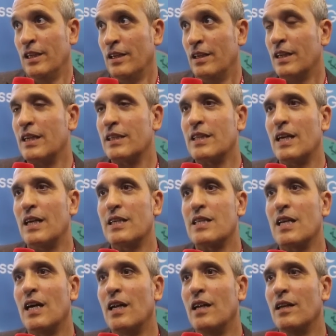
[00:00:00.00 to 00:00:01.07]
اللي
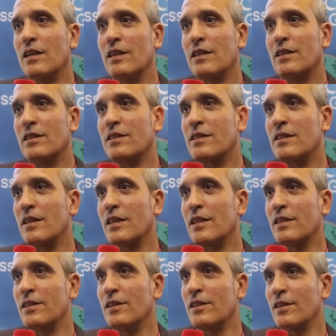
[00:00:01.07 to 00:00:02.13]
كيترأسها
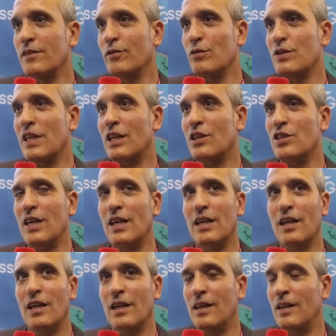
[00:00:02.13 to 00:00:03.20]
السيد فوزي القجع
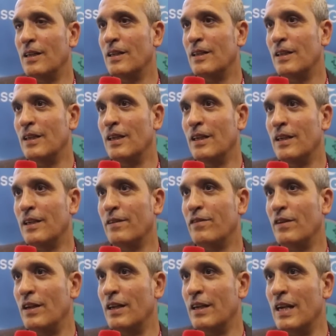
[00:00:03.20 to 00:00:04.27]
على
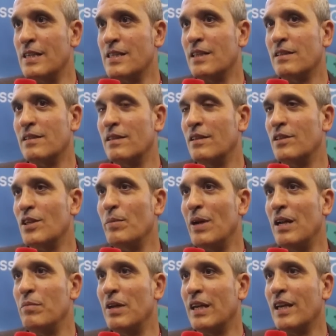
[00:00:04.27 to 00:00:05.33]
رئاسه
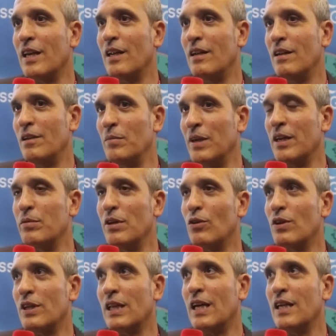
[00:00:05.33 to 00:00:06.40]
الجامعه الملكيه المغربيه
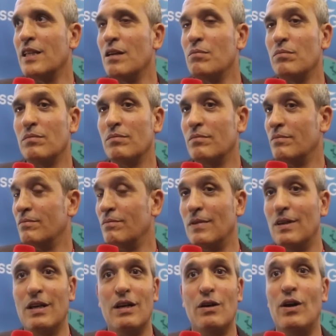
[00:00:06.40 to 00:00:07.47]
لكره القدم
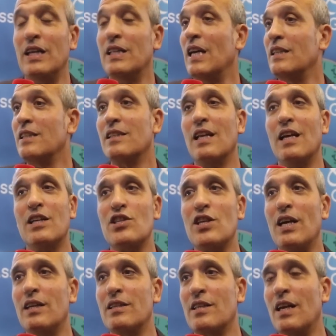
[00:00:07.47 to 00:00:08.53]
واحد العدد
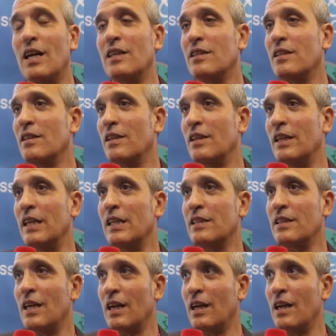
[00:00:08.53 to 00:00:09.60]
الاشياء صراحه يعني
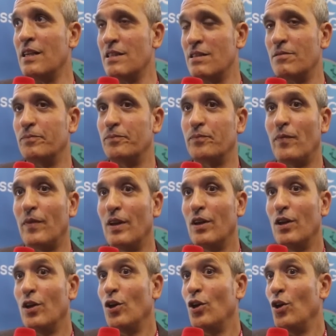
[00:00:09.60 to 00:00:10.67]
تحققت
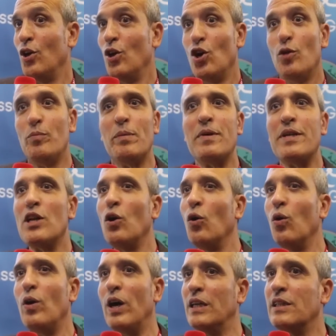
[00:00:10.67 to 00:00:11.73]
وبما انه
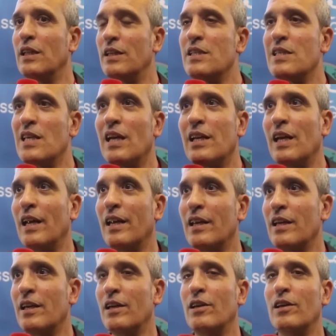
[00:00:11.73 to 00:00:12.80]
واحد الانسان
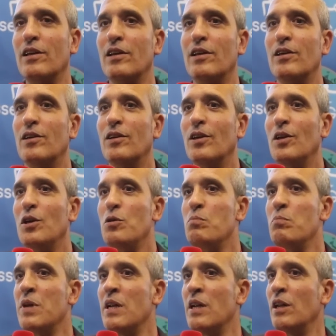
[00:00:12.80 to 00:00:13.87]
يعني
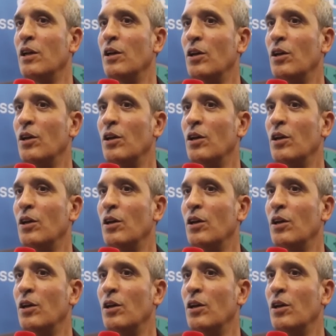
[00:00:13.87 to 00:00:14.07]
من